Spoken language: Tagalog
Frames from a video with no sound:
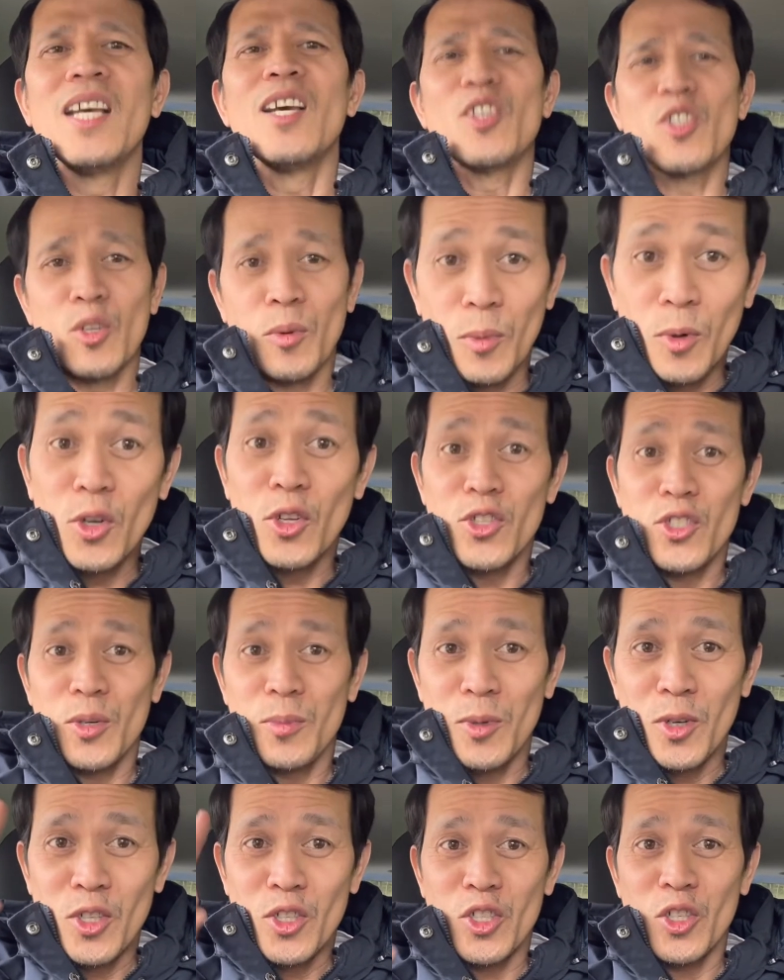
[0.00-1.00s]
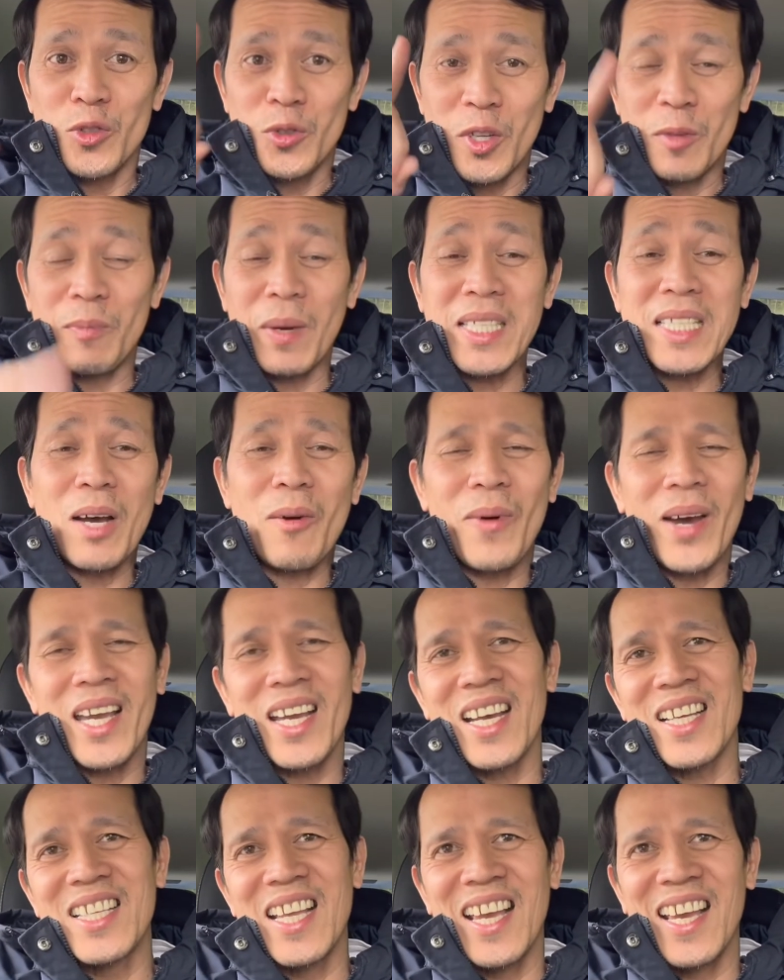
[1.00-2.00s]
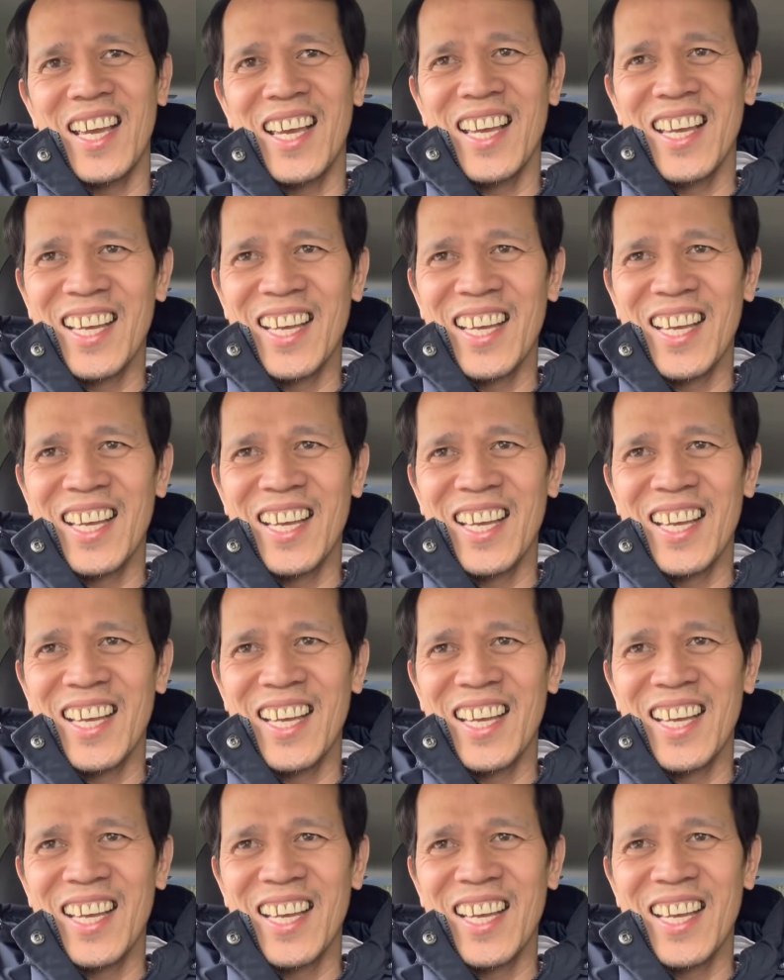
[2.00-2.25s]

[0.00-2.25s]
Sumunod, sumunod, sumunod. Pasaway kasi.